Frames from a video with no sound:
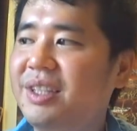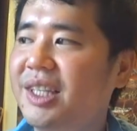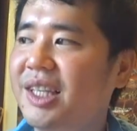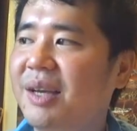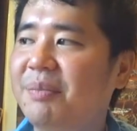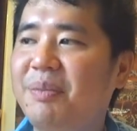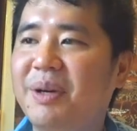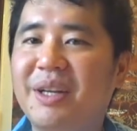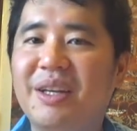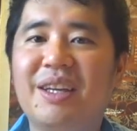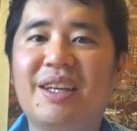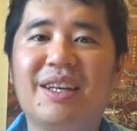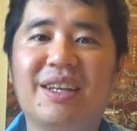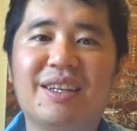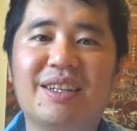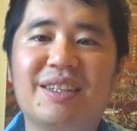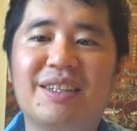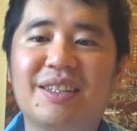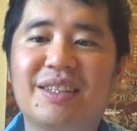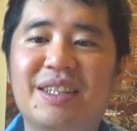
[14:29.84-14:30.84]
やっぱり
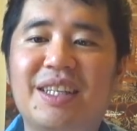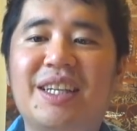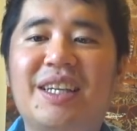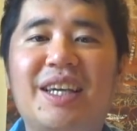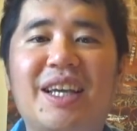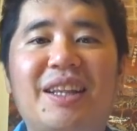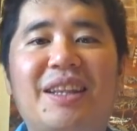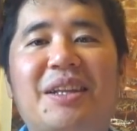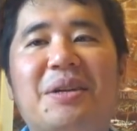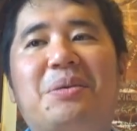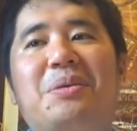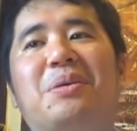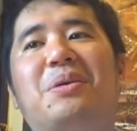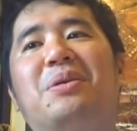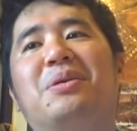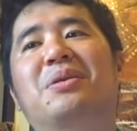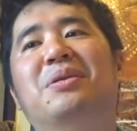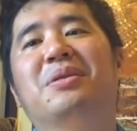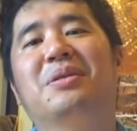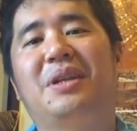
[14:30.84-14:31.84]
人間って
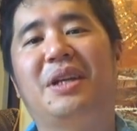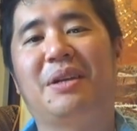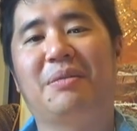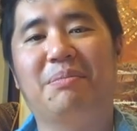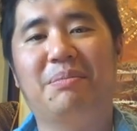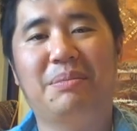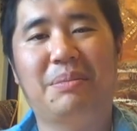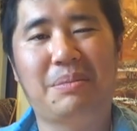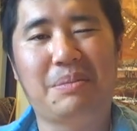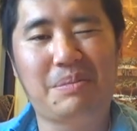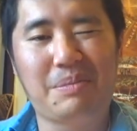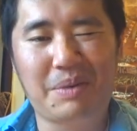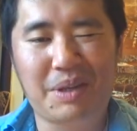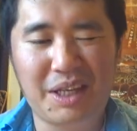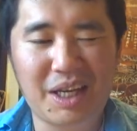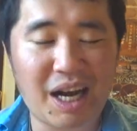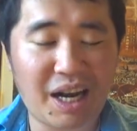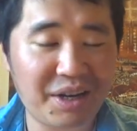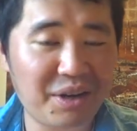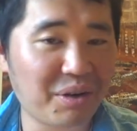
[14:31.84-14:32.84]
こうね
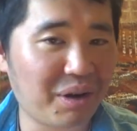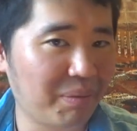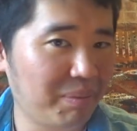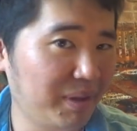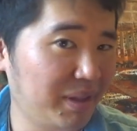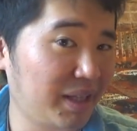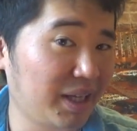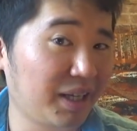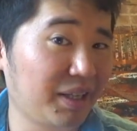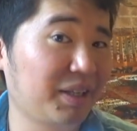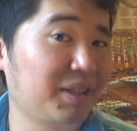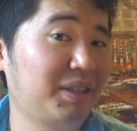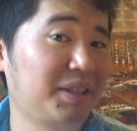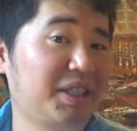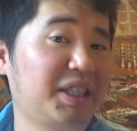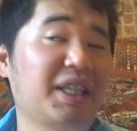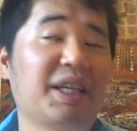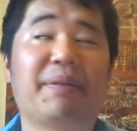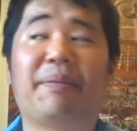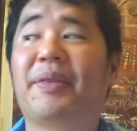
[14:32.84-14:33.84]
光を浴びたいです
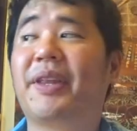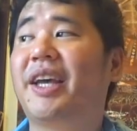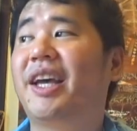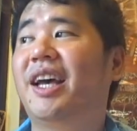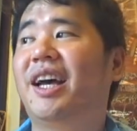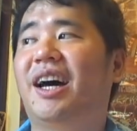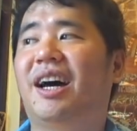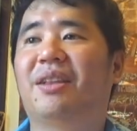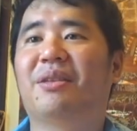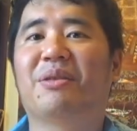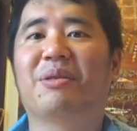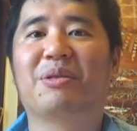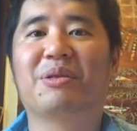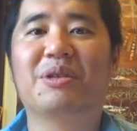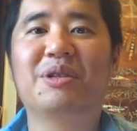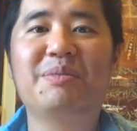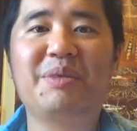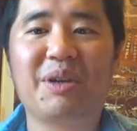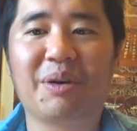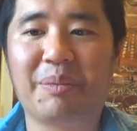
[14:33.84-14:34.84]
し、あの
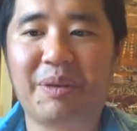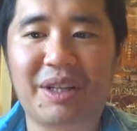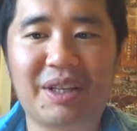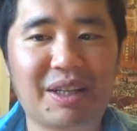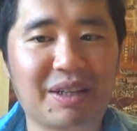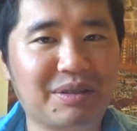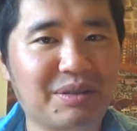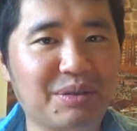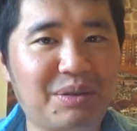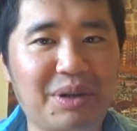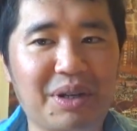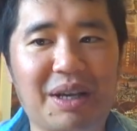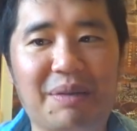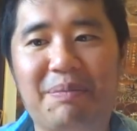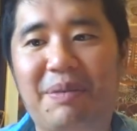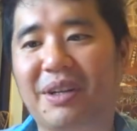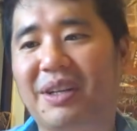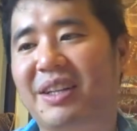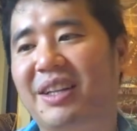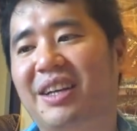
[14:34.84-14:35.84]
海を見てたらすごいやっ
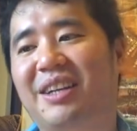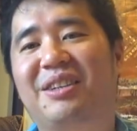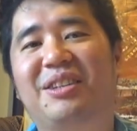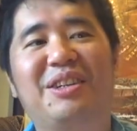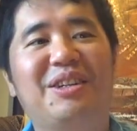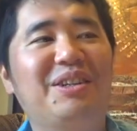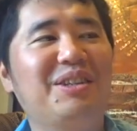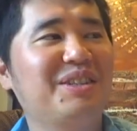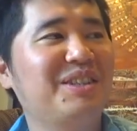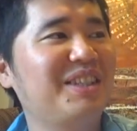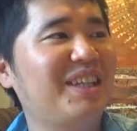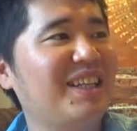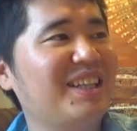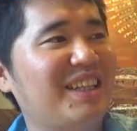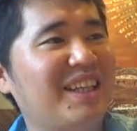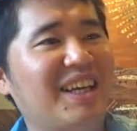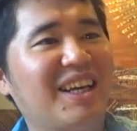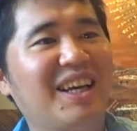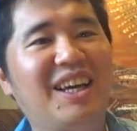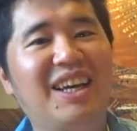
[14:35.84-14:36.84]
ぱりねクルーズな
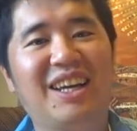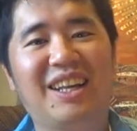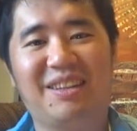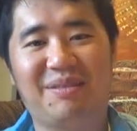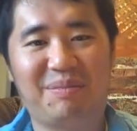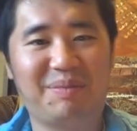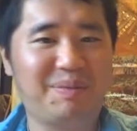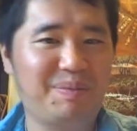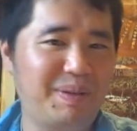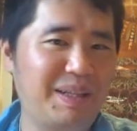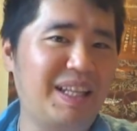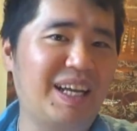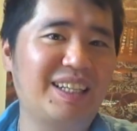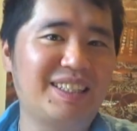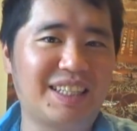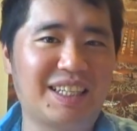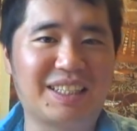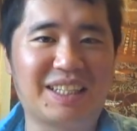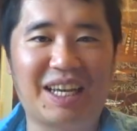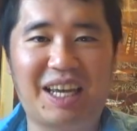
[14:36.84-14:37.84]
んで見たい
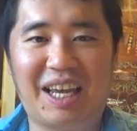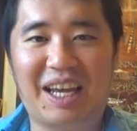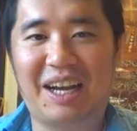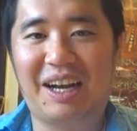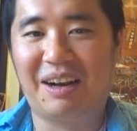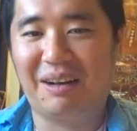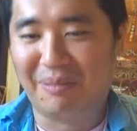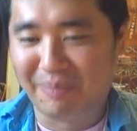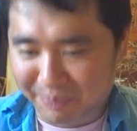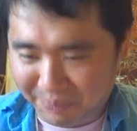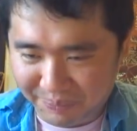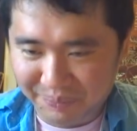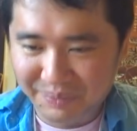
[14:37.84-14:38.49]
じゃないですか部屋から。